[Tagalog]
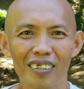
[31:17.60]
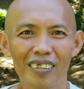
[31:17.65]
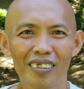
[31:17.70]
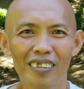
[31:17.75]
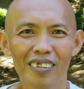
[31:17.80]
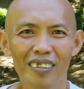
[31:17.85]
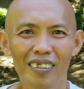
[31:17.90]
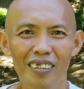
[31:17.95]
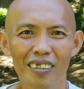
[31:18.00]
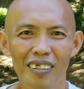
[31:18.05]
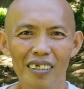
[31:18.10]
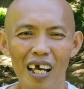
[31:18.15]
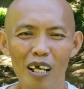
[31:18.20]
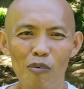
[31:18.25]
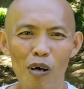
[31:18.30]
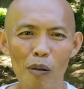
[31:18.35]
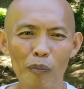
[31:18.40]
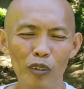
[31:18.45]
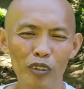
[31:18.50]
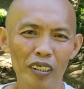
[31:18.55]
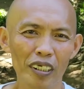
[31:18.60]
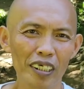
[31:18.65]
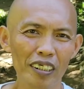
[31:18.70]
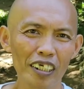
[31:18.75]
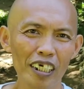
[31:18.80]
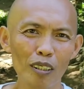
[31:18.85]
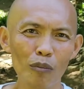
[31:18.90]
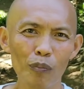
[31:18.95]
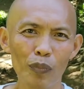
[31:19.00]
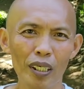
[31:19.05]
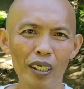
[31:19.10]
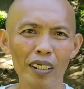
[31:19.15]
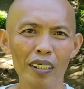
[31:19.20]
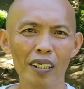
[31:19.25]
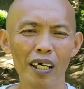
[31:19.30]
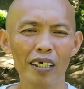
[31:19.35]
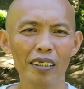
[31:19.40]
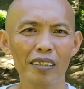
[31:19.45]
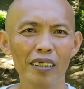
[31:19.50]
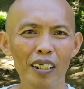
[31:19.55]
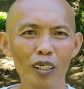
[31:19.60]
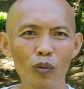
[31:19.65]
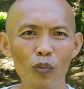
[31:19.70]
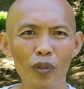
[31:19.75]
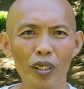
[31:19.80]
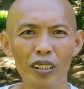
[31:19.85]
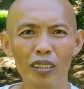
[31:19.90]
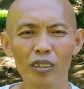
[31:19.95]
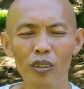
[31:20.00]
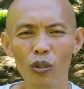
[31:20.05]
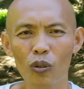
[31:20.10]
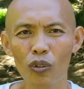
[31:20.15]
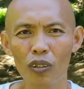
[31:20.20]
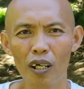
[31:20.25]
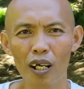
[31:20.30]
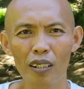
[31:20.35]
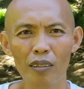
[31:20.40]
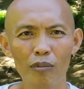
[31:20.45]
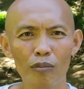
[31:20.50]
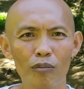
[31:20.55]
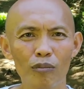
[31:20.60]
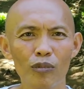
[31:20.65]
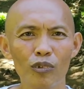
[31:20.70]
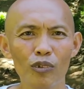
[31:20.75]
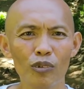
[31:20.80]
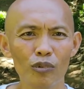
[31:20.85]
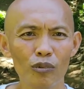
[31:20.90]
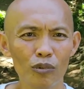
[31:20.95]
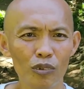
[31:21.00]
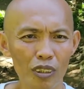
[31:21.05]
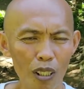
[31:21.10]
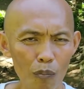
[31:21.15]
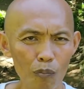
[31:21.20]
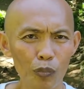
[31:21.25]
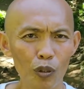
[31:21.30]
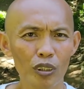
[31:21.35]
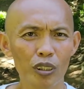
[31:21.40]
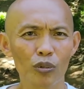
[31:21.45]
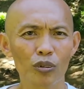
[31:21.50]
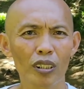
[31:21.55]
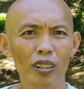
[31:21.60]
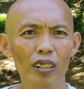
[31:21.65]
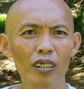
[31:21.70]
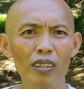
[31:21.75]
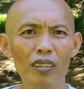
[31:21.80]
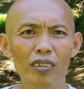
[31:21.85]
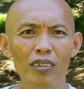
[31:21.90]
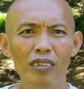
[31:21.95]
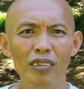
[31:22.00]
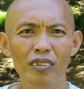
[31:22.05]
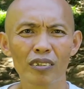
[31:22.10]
So, na apo dali derby, na triwin, tokak, champion sa dire. Eh.